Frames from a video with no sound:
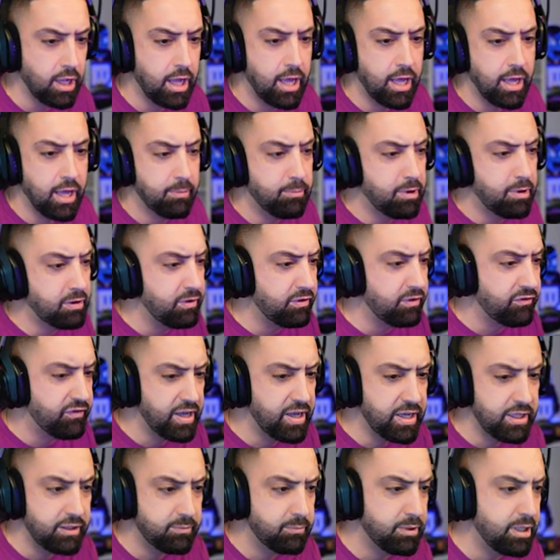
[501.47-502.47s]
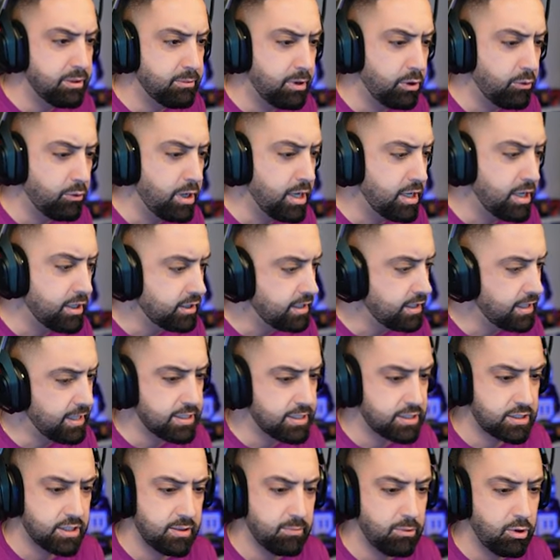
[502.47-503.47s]
eh, Marvel Fate, Minimal Wear.
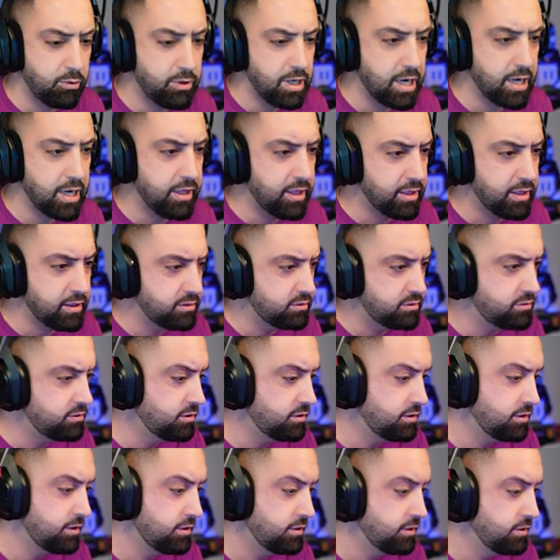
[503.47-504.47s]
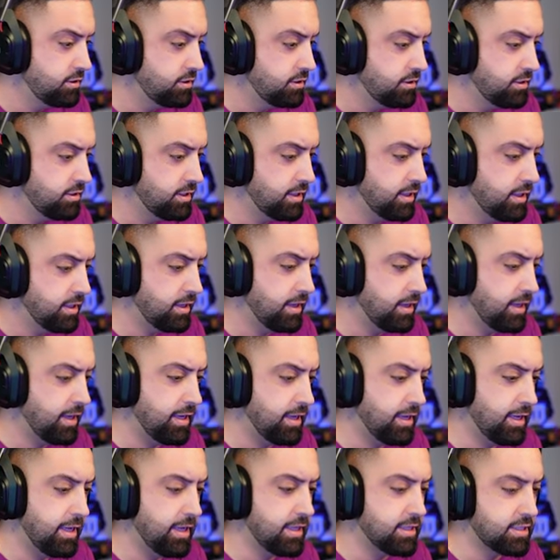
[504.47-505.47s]
Este me lo voy a quedar.
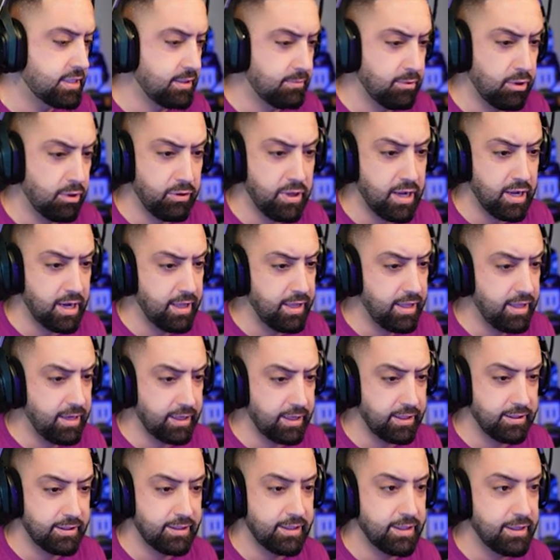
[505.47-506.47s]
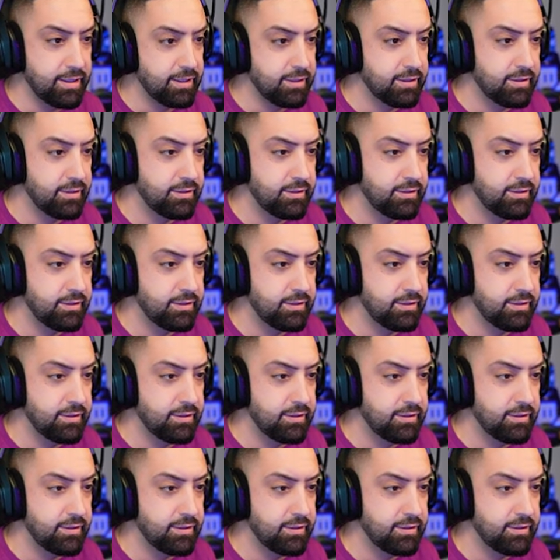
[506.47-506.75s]
Ese me lo voy a quedar, gente.